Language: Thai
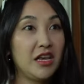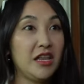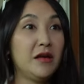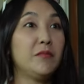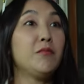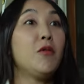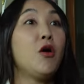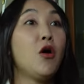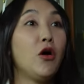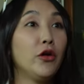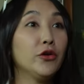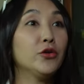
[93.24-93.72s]
และ
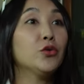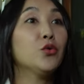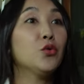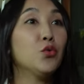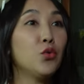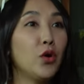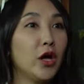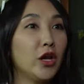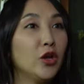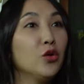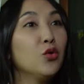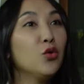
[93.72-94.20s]
หมอดู
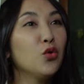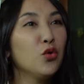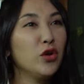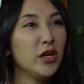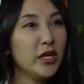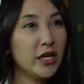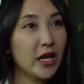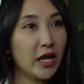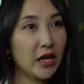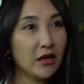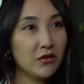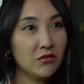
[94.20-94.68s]
อ่ะรู้
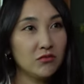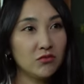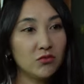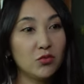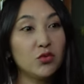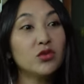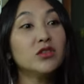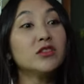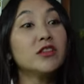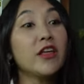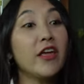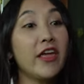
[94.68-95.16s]
ด้วยนะ
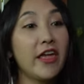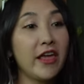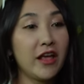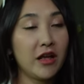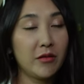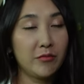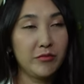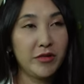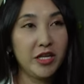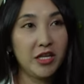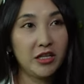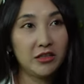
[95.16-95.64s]
ว่าเตง
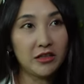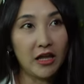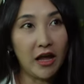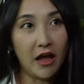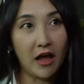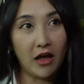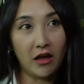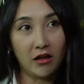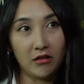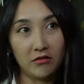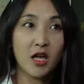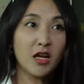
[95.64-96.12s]
อ่ะมี
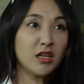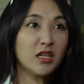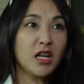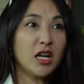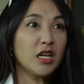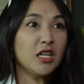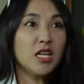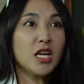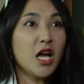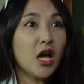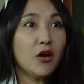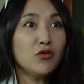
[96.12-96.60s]
ตังค์ทั้ง
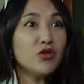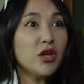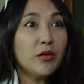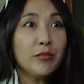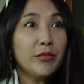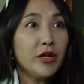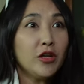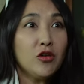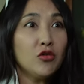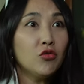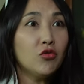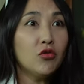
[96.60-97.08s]
ทั้งที่เขายั
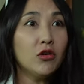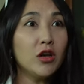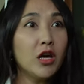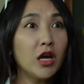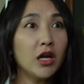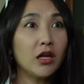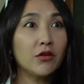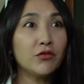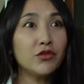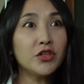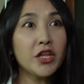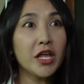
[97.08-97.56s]
งไม่รู้เล
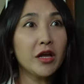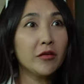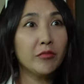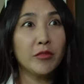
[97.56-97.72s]
ยว่าเต